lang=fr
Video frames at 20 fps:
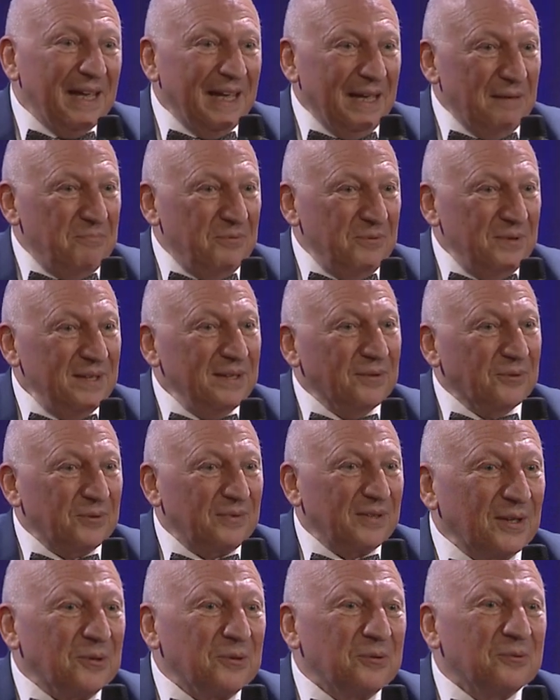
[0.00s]
Et puis, on
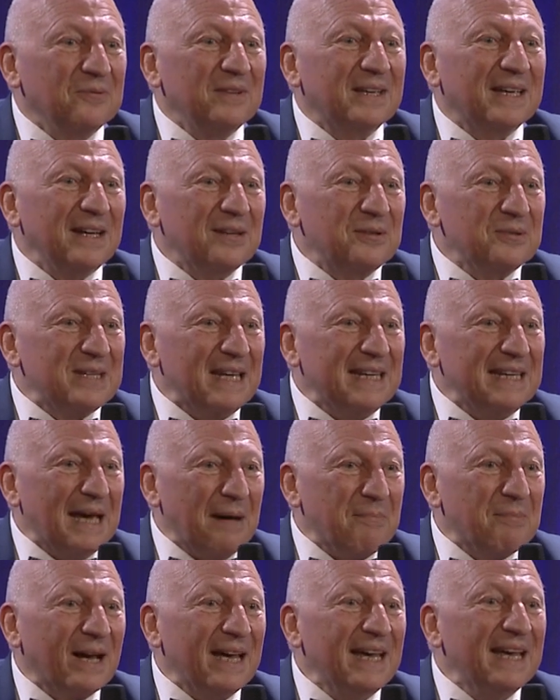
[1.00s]
retrouvés quelques années
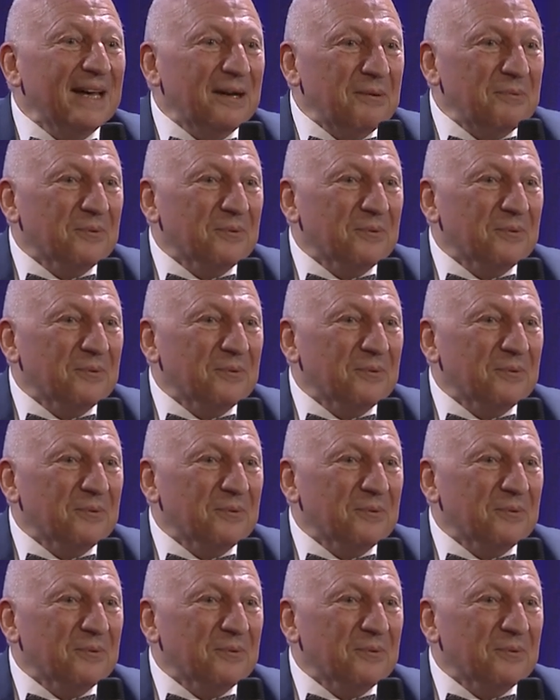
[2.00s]
après,